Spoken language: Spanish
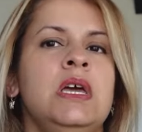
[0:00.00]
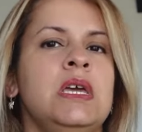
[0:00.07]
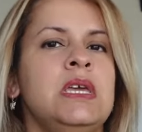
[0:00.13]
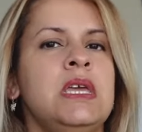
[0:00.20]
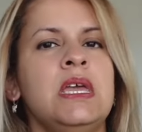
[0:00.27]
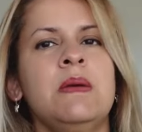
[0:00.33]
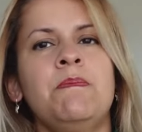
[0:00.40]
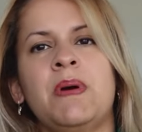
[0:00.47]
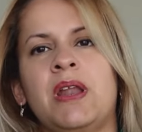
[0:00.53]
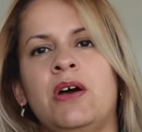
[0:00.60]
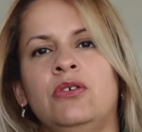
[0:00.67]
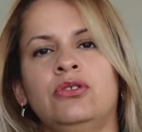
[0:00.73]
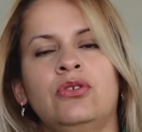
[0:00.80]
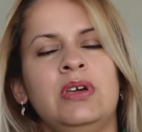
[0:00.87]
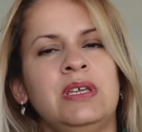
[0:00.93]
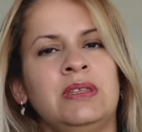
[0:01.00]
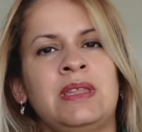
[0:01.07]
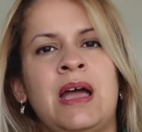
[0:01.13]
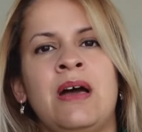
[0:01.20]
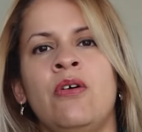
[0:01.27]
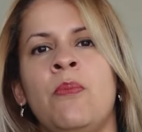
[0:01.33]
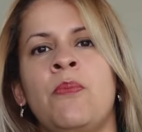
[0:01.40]
Y para otros
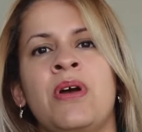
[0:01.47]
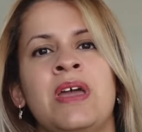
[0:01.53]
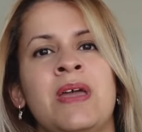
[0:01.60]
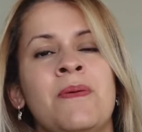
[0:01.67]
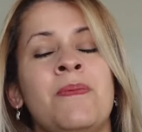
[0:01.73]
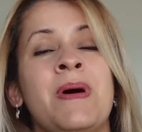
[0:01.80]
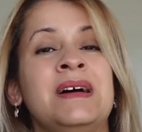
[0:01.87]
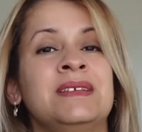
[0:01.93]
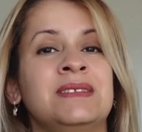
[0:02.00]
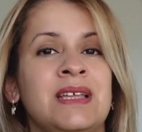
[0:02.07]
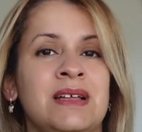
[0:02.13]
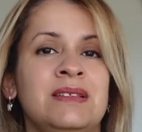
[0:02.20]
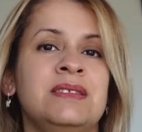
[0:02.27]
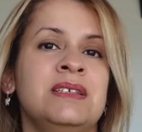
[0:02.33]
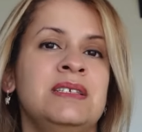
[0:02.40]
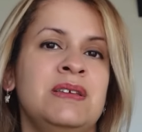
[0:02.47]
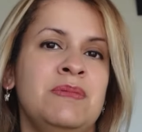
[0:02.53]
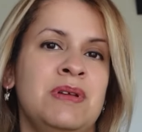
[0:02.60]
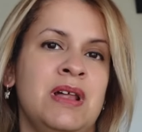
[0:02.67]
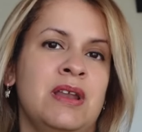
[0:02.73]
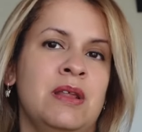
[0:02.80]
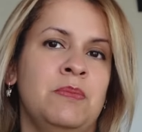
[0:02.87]
estados, pues es bastante
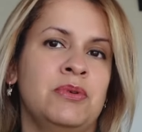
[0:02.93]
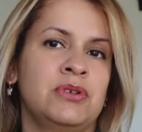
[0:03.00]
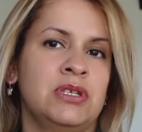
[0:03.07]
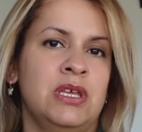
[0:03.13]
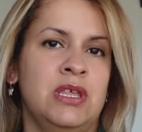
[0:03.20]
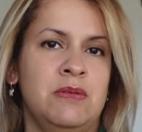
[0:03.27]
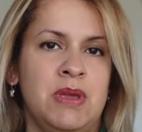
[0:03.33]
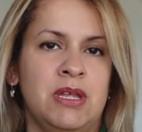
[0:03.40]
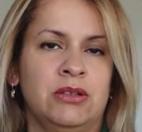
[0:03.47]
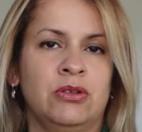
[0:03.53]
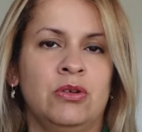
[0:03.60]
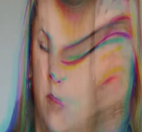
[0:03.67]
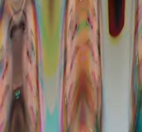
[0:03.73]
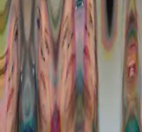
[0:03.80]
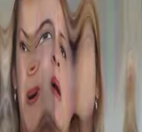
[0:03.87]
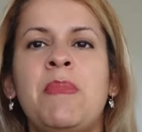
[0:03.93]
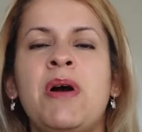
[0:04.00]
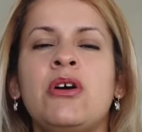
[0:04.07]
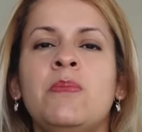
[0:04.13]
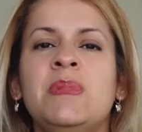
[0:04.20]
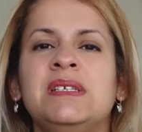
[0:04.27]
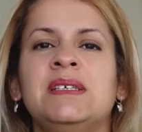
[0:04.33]
similar el procedimiento. Vamos
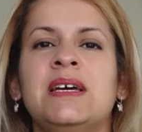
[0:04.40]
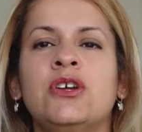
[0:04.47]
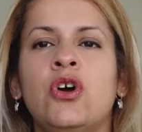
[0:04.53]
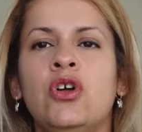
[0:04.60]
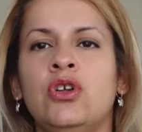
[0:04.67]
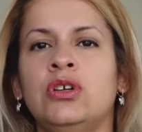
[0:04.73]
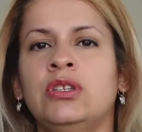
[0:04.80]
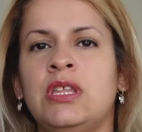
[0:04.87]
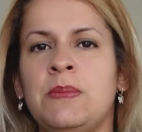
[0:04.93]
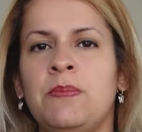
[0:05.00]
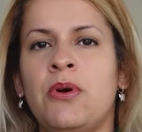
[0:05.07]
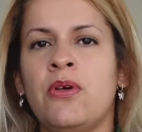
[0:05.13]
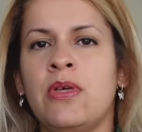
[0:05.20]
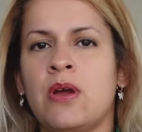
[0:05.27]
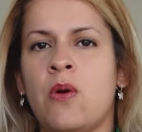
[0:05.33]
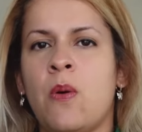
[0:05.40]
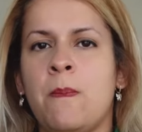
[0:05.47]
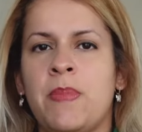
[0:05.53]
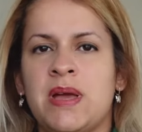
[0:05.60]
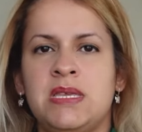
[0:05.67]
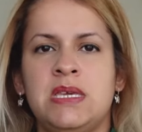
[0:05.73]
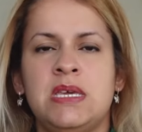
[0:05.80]
a comenzar con los tipos de
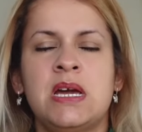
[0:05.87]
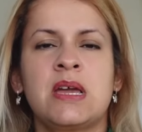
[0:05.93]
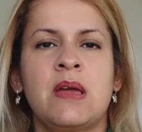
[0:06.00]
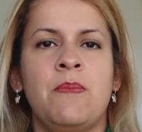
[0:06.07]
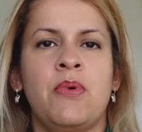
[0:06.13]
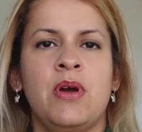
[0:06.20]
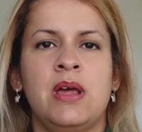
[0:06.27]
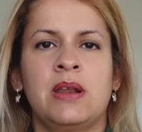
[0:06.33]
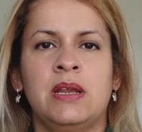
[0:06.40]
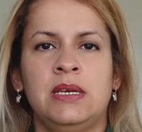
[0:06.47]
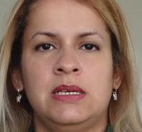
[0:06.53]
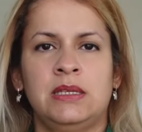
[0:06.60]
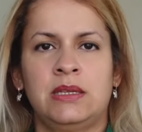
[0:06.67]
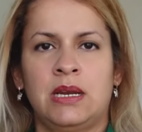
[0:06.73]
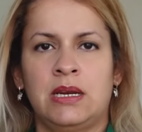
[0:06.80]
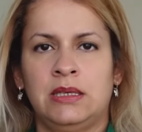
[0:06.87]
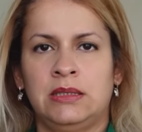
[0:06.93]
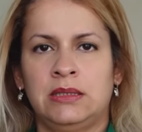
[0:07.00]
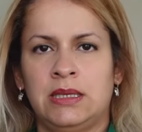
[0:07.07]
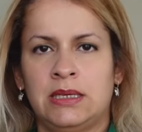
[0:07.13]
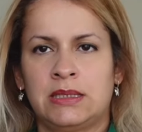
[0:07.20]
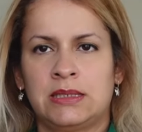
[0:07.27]
compañías que puedes registrar
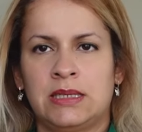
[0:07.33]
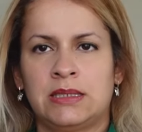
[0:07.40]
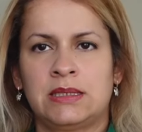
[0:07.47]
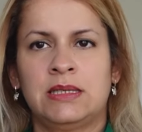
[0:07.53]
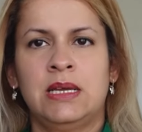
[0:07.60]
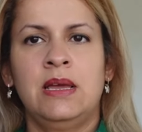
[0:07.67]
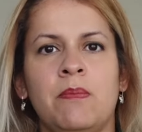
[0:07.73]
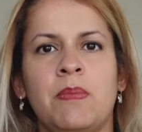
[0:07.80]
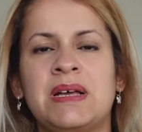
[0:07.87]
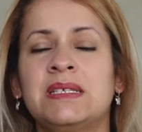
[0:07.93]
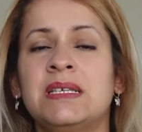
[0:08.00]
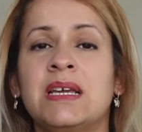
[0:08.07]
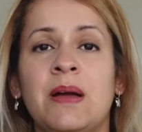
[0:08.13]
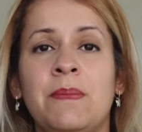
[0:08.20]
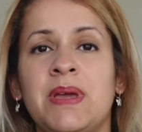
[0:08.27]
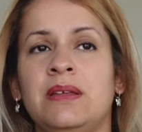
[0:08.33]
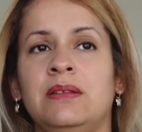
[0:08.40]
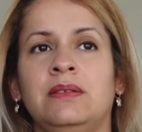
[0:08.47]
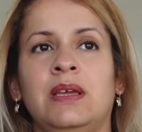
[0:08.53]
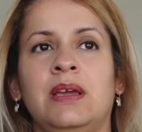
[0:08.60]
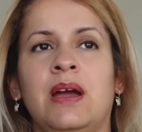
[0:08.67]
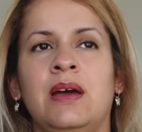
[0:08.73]
en Texas.
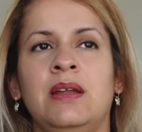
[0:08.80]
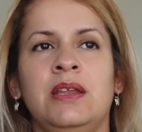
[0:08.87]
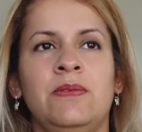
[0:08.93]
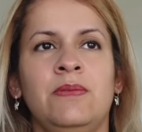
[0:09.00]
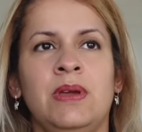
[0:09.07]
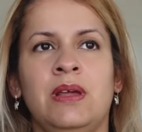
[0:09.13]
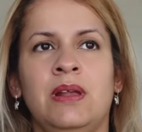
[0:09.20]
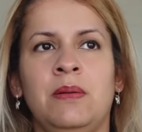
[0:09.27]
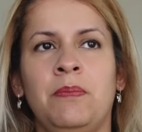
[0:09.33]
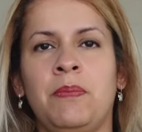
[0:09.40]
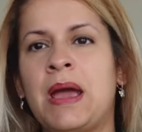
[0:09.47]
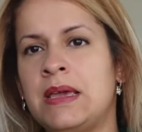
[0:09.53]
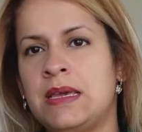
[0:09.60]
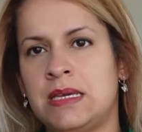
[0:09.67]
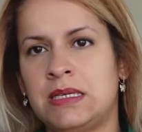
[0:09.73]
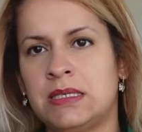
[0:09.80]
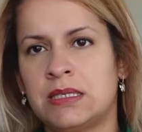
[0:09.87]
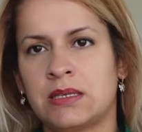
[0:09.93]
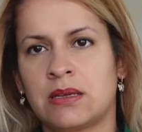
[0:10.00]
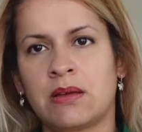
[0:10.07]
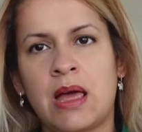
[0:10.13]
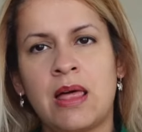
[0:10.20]
Básicamente, a nivel
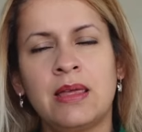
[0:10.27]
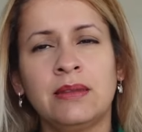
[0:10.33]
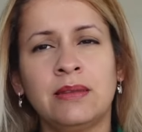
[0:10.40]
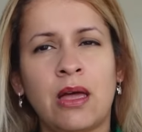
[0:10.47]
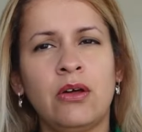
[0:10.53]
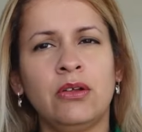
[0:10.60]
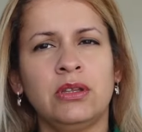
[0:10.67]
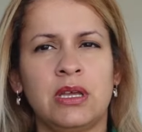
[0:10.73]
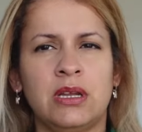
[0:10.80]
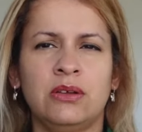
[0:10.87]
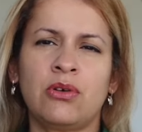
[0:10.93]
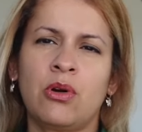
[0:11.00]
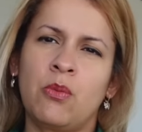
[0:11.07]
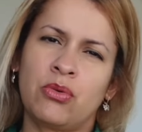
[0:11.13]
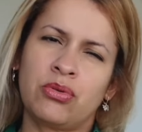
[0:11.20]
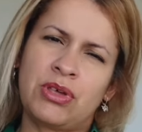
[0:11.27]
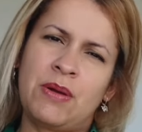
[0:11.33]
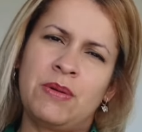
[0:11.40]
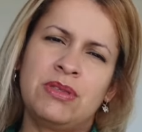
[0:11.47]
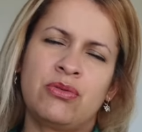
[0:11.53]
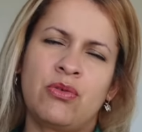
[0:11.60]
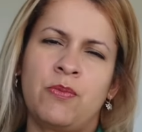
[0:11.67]
país, cada estado tiene, como
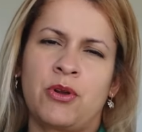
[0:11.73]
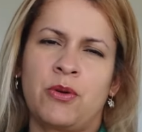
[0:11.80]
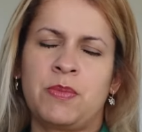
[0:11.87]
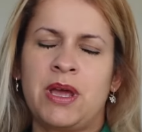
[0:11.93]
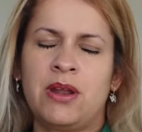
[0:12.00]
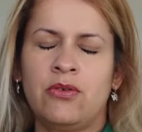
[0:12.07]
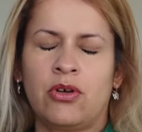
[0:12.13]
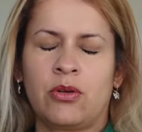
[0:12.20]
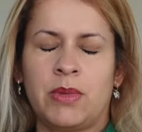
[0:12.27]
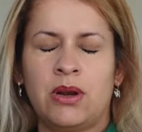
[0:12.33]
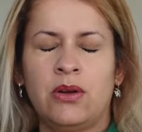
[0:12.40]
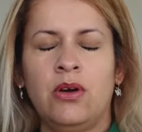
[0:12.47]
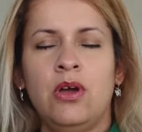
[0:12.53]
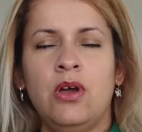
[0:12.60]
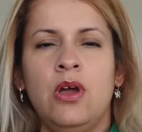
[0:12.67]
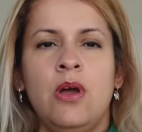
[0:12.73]
saben, sus propias normas, ¿no?